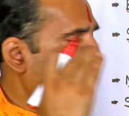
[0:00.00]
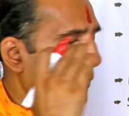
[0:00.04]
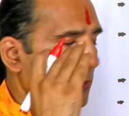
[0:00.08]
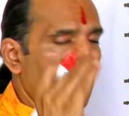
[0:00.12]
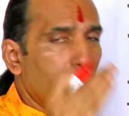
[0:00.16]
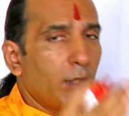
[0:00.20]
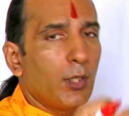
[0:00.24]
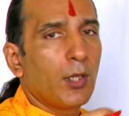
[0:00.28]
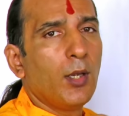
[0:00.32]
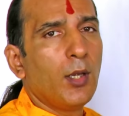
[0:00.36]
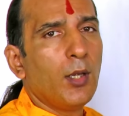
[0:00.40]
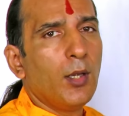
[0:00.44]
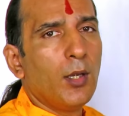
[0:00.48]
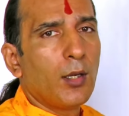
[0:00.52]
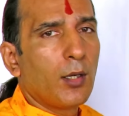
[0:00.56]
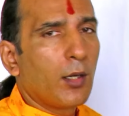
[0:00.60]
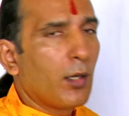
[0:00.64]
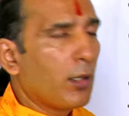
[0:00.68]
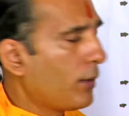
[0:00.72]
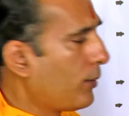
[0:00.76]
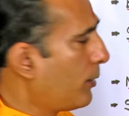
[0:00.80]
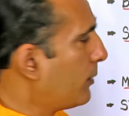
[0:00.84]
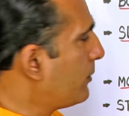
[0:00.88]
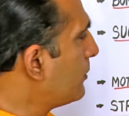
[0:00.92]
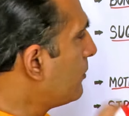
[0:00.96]
वजन
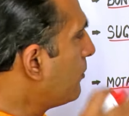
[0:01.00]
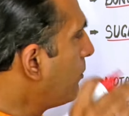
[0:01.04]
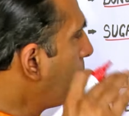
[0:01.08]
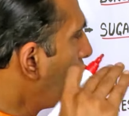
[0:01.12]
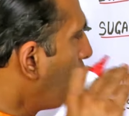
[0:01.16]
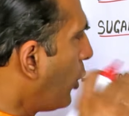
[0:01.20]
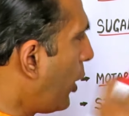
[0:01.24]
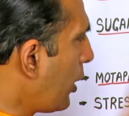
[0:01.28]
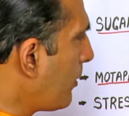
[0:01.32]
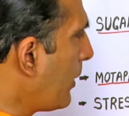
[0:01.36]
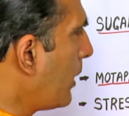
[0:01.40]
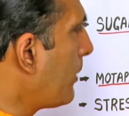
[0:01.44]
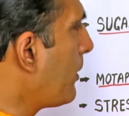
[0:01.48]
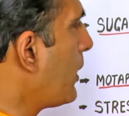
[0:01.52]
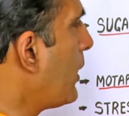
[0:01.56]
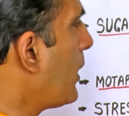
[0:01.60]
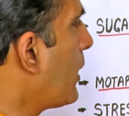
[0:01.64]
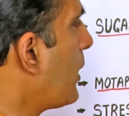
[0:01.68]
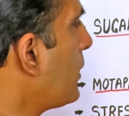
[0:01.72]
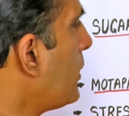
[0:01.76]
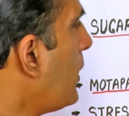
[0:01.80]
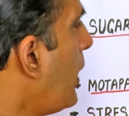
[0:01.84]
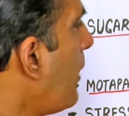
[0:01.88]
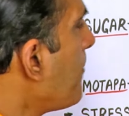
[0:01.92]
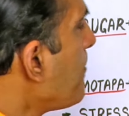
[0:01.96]
नॉर्मल बना
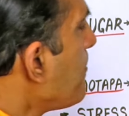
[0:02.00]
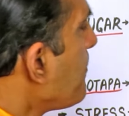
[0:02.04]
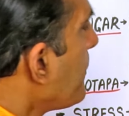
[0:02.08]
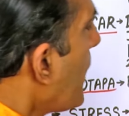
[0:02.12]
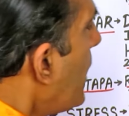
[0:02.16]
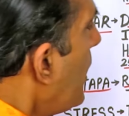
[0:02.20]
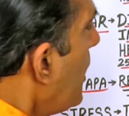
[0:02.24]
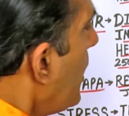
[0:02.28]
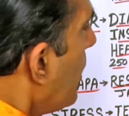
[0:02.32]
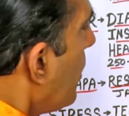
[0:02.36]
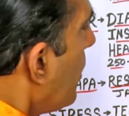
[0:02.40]
रहता है